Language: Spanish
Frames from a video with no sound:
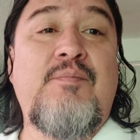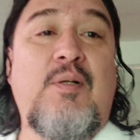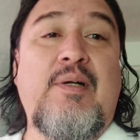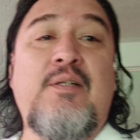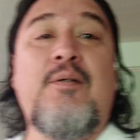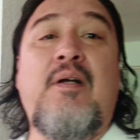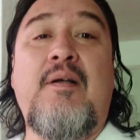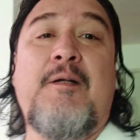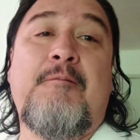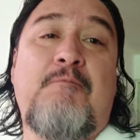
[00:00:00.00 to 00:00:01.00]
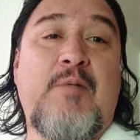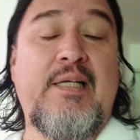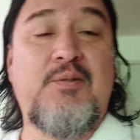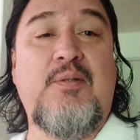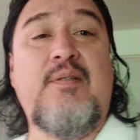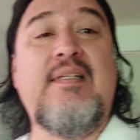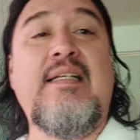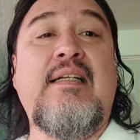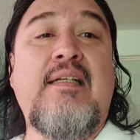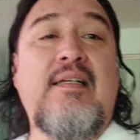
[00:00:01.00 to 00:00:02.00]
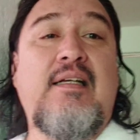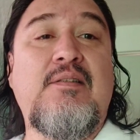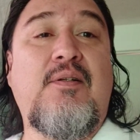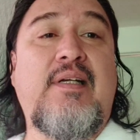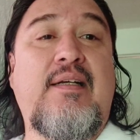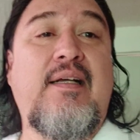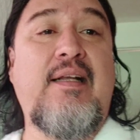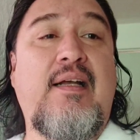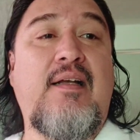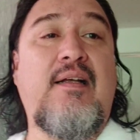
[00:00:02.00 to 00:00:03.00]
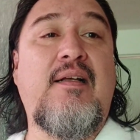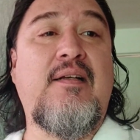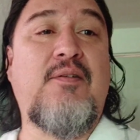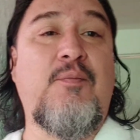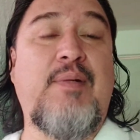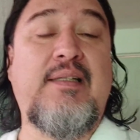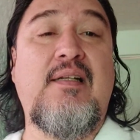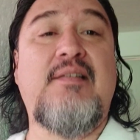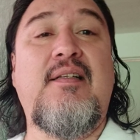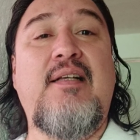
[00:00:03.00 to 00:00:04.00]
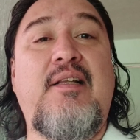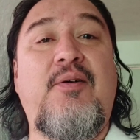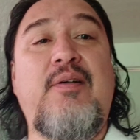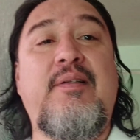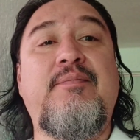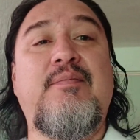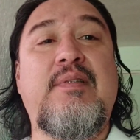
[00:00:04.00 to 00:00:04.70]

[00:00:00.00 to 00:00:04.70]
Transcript: Pero bueno, eso es lo que quería compartirles el día de hoy.